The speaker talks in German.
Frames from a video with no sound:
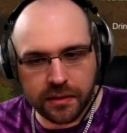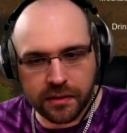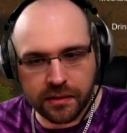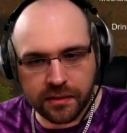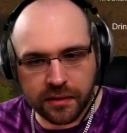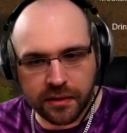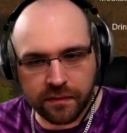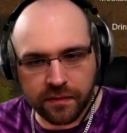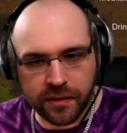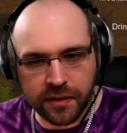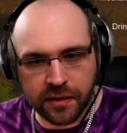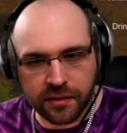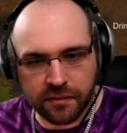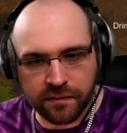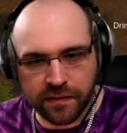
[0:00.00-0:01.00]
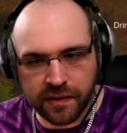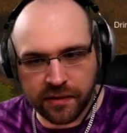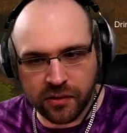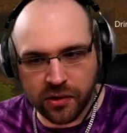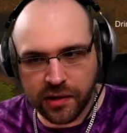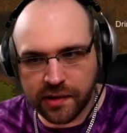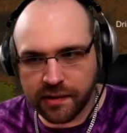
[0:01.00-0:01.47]
Das kriegen wir hin.
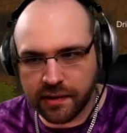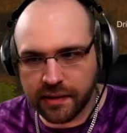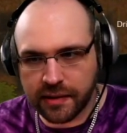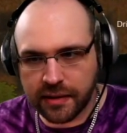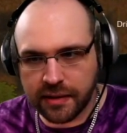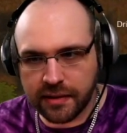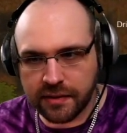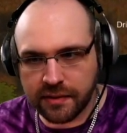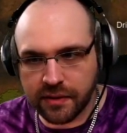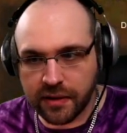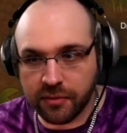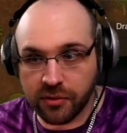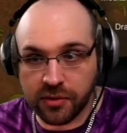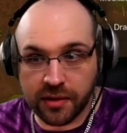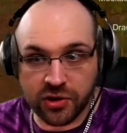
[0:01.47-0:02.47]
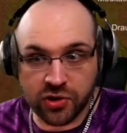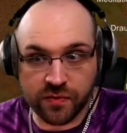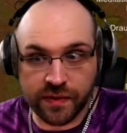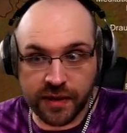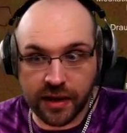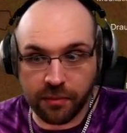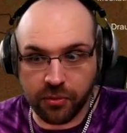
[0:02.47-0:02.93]
Was Holz angeht, ja, müssen jetzt
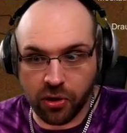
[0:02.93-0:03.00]
schon wieder